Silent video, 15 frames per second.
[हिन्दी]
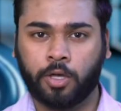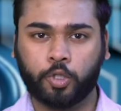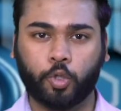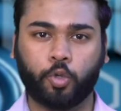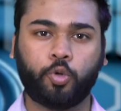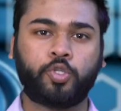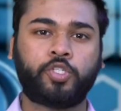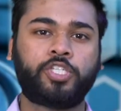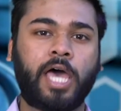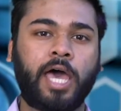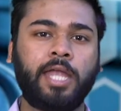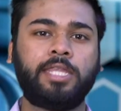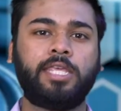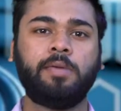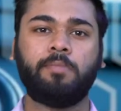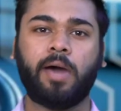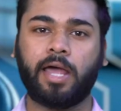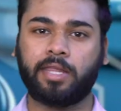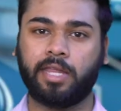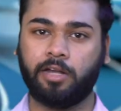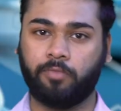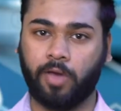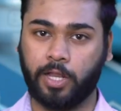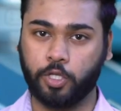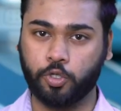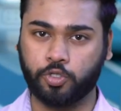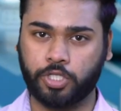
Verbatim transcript: तो नुकसान की मार्केट वैल्यू